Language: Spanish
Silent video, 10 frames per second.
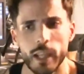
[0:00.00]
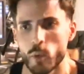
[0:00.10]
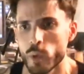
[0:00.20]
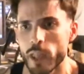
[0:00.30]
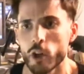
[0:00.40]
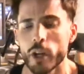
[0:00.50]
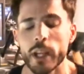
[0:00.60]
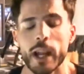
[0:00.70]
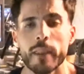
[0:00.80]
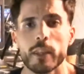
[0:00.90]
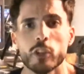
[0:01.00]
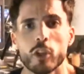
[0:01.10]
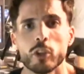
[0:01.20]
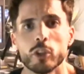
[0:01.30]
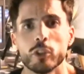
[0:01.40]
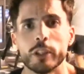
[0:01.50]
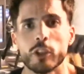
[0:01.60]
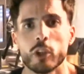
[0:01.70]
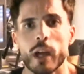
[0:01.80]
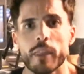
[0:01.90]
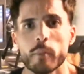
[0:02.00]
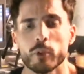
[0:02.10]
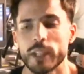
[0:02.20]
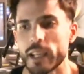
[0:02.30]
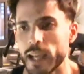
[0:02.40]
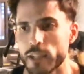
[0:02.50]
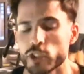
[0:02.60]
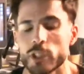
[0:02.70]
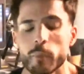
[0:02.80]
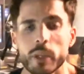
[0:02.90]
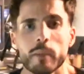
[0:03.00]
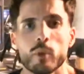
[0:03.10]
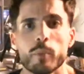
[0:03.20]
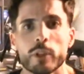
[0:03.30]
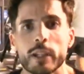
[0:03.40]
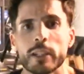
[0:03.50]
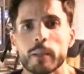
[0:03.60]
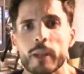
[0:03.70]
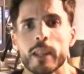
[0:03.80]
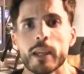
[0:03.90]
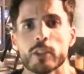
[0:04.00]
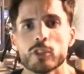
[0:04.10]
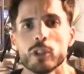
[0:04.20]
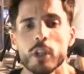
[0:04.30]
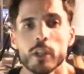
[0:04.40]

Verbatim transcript: el cuidado general de todo, de todo lo que hacemos. Descansos también, muy importante el tema de descanso.